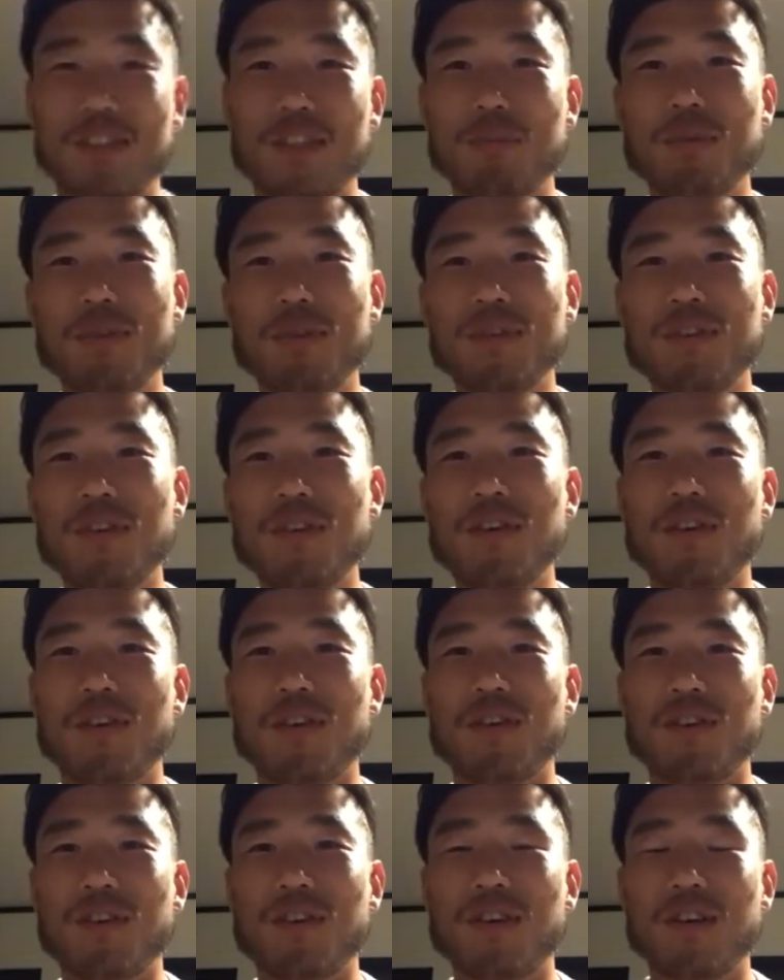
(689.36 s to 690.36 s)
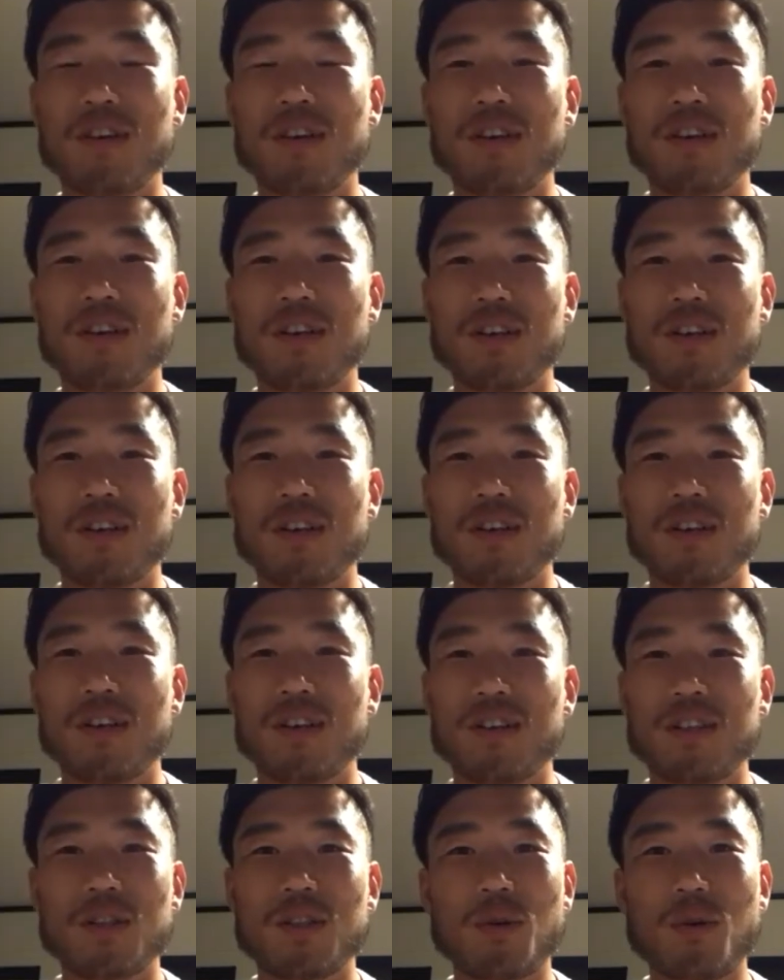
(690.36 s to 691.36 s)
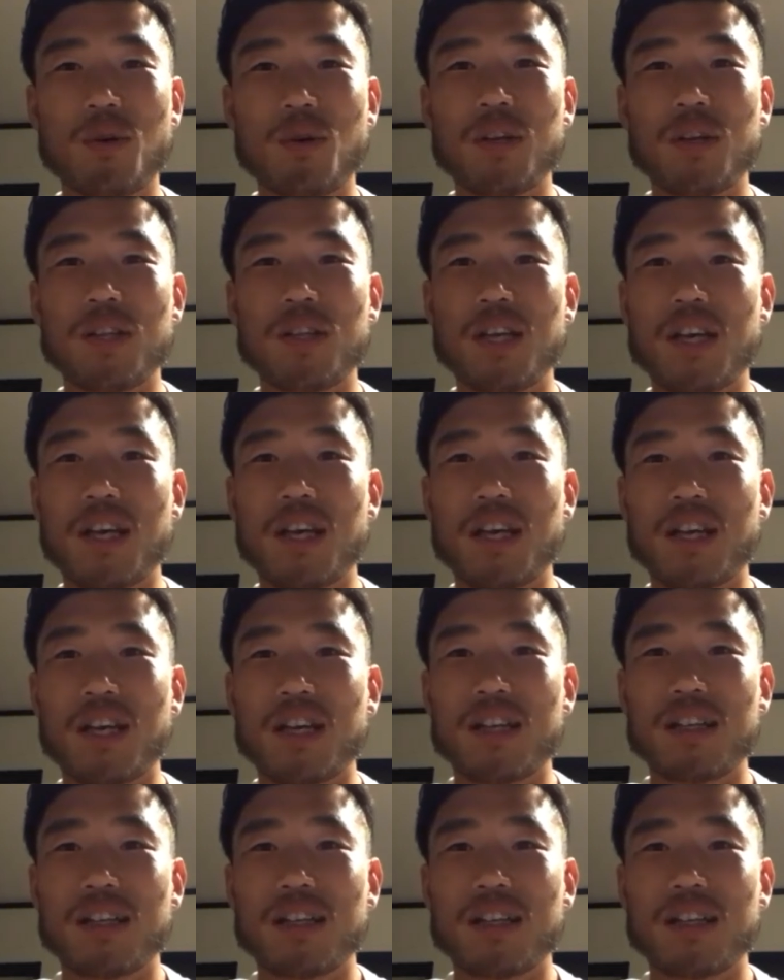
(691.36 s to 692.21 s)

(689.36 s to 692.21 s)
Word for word: 分の一声で